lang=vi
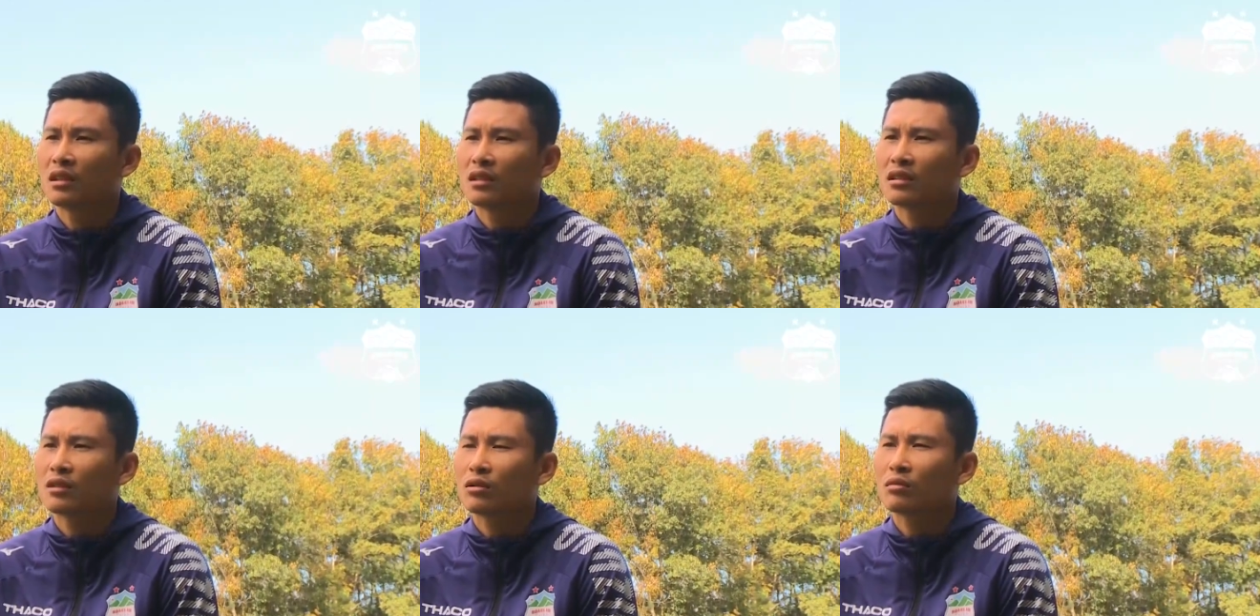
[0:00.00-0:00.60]

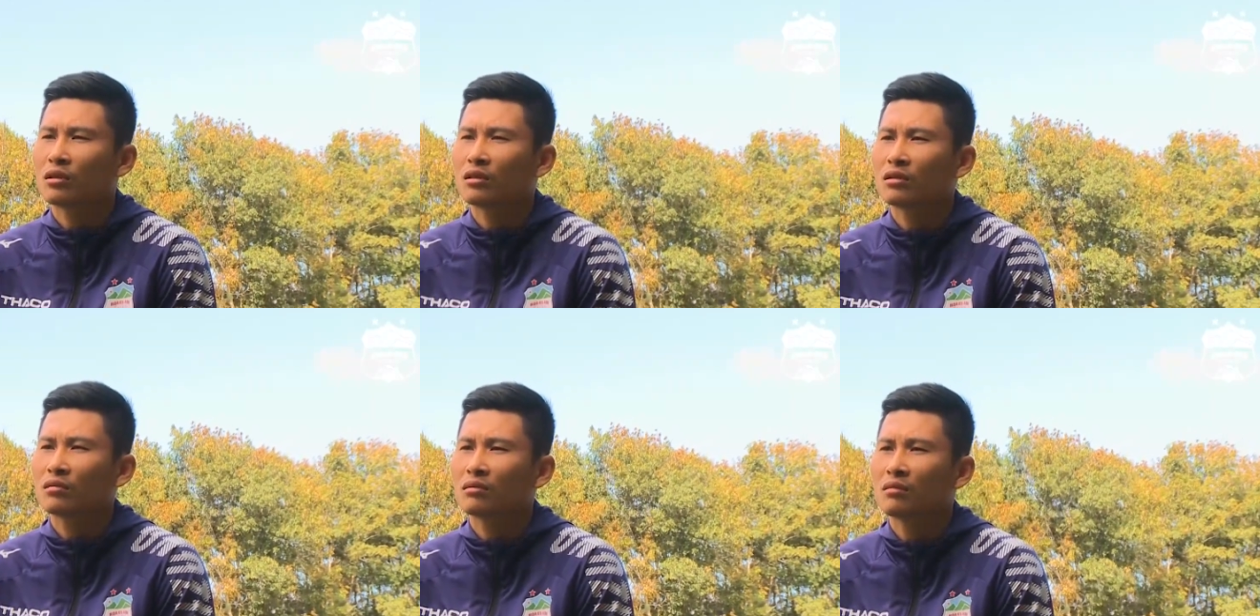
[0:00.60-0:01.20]
sẽ giúp ờ,
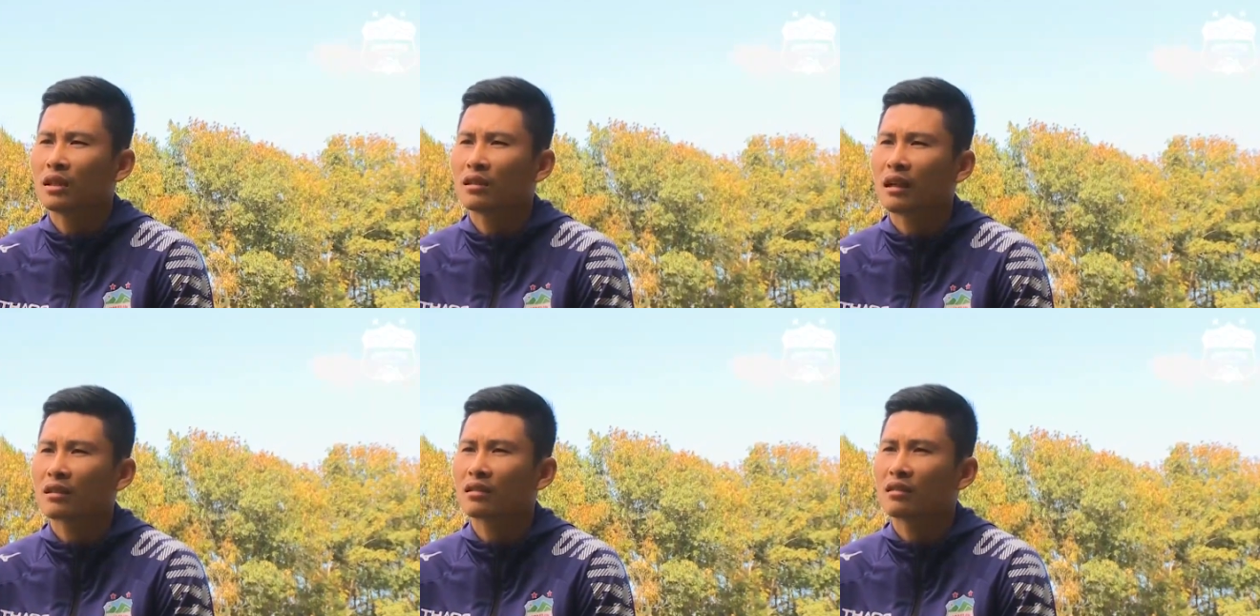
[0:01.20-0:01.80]
mình đã
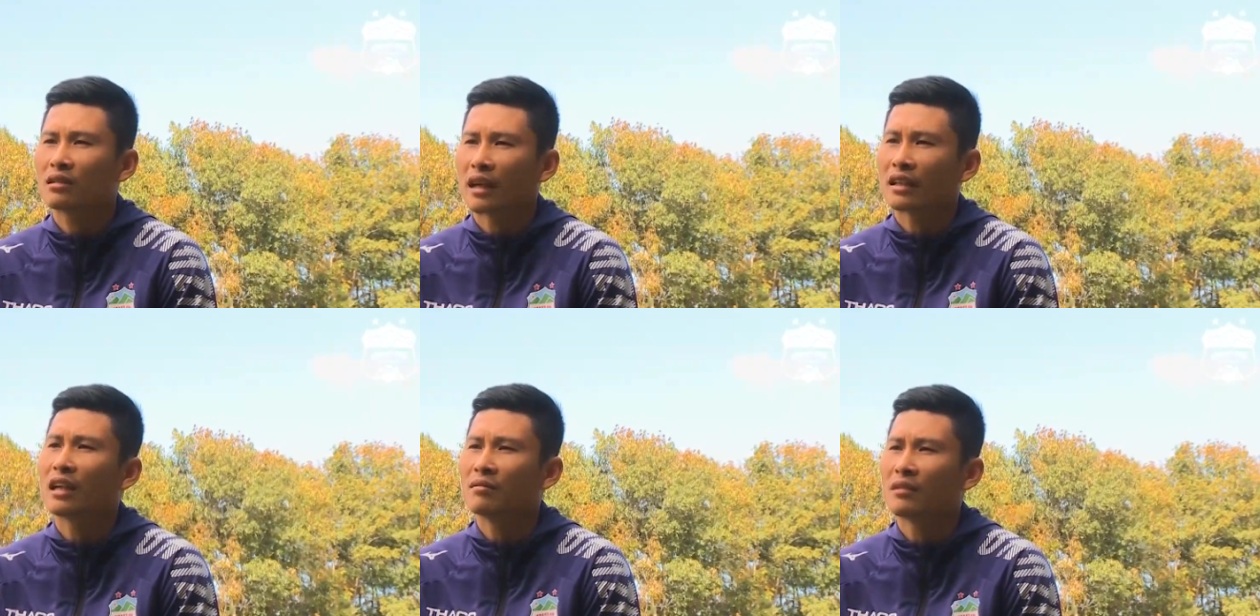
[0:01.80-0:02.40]
từng trải
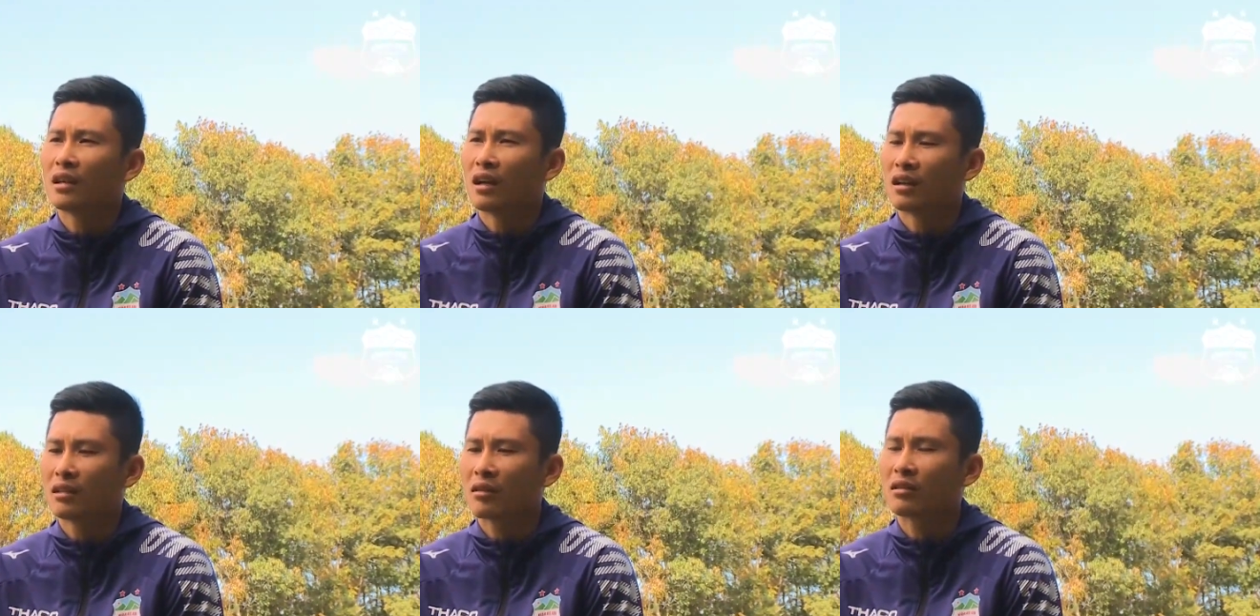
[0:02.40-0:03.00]
nghiệm ở
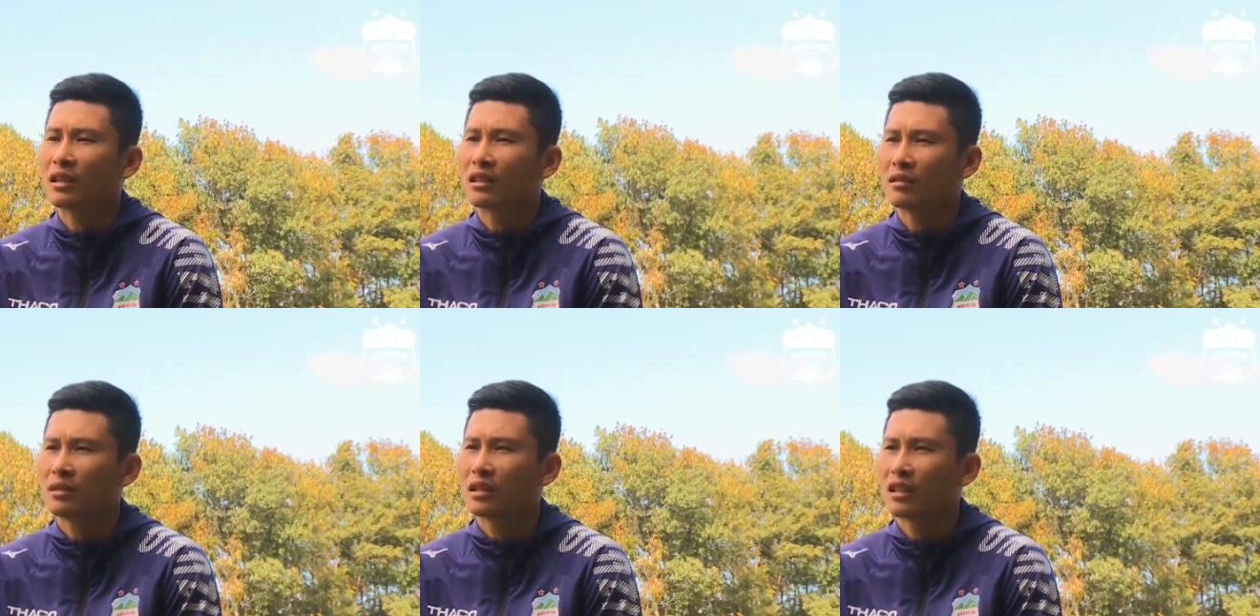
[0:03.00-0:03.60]
Thang Quảng Ninh thì
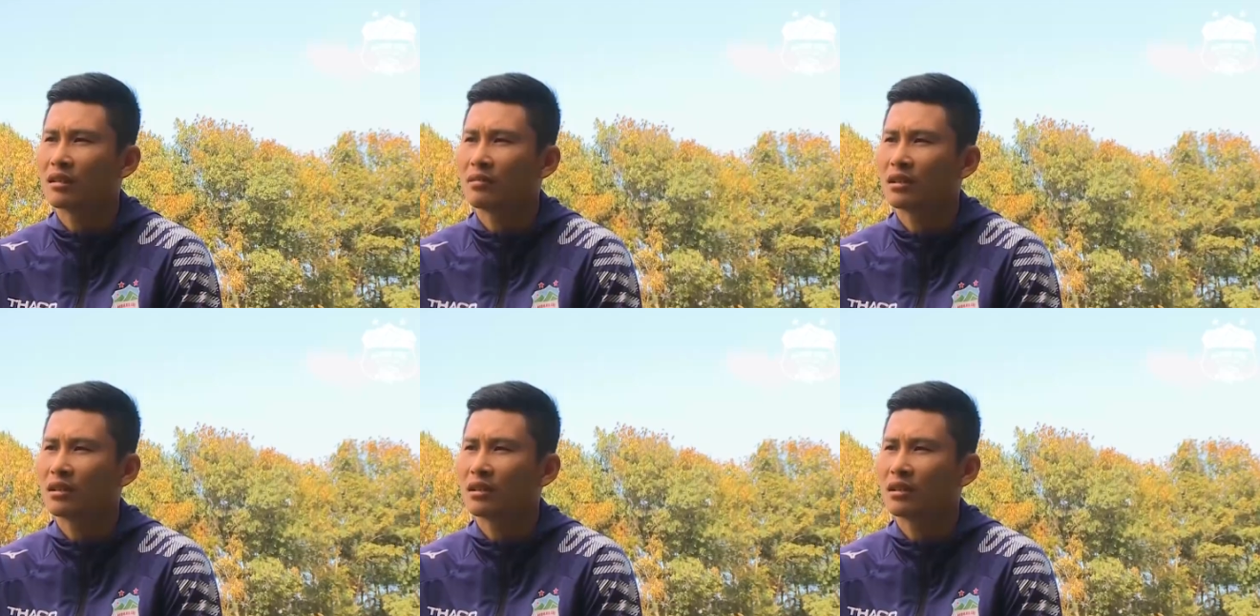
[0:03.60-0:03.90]
mình thấy là